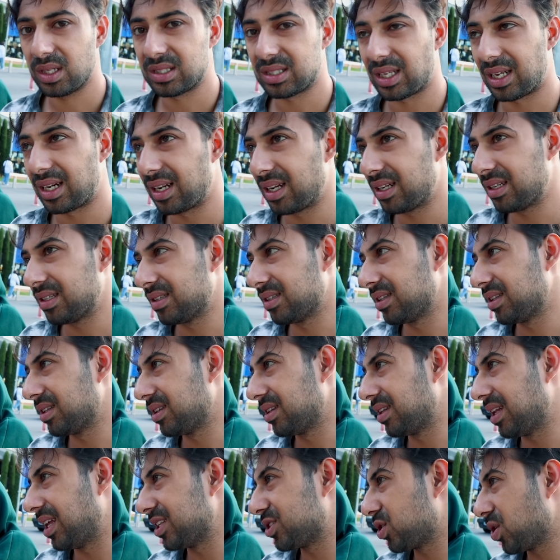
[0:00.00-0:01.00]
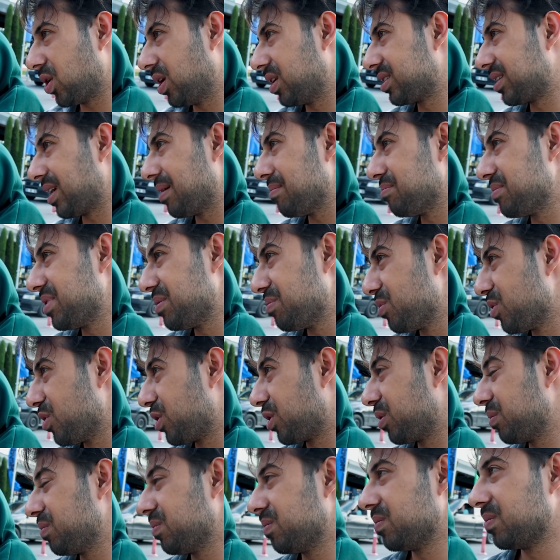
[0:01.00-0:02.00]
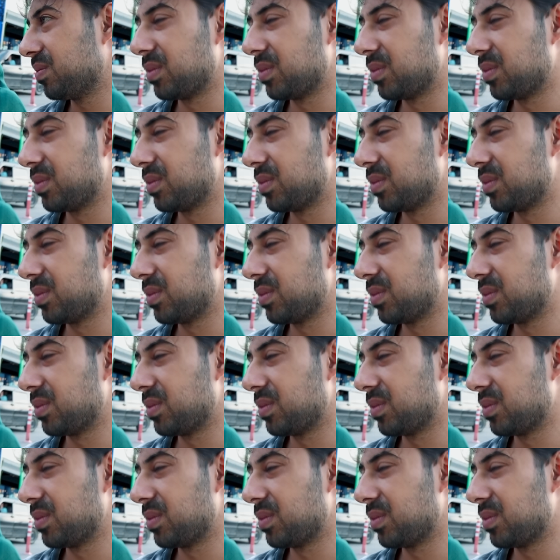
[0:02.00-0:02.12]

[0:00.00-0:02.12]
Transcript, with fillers: Sana ne söylesem bilmiyorum.